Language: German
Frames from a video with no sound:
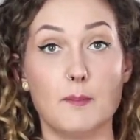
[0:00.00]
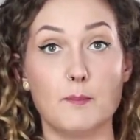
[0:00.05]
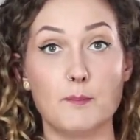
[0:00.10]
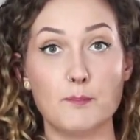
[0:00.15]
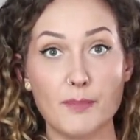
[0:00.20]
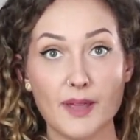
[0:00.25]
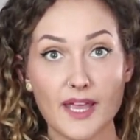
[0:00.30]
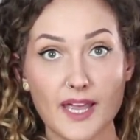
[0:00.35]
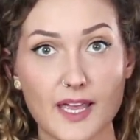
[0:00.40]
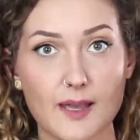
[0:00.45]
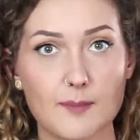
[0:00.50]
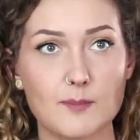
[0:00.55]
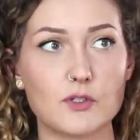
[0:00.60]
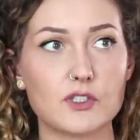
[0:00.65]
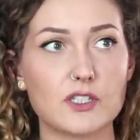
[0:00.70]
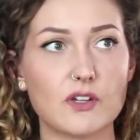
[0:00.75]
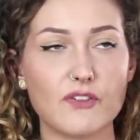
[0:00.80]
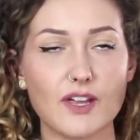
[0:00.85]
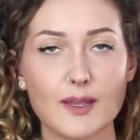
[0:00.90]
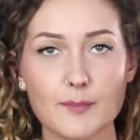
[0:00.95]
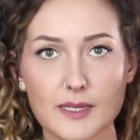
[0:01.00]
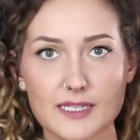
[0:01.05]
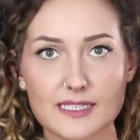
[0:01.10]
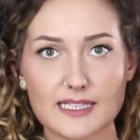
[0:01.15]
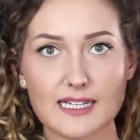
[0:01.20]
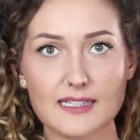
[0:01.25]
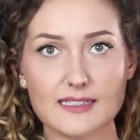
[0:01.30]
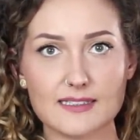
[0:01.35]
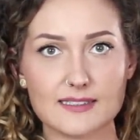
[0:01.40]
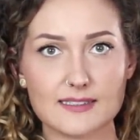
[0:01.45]
Bäm! Und auf einmal
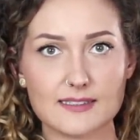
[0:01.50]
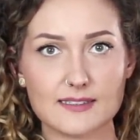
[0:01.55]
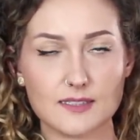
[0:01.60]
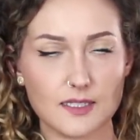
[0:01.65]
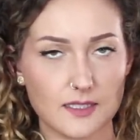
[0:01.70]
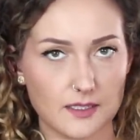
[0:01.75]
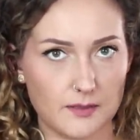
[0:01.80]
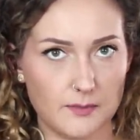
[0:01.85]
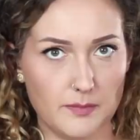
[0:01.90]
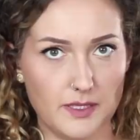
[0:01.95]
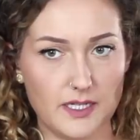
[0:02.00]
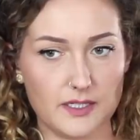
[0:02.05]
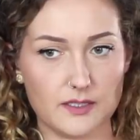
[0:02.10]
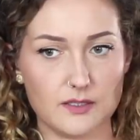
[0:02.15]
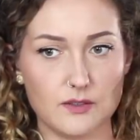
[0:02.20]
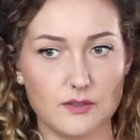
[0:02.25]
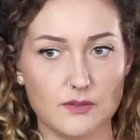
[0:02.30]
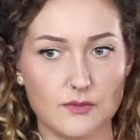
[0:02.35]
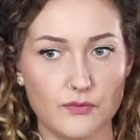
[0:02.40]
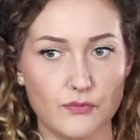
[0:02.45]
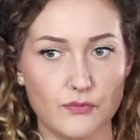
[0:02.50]
hat alles Sinn gemacht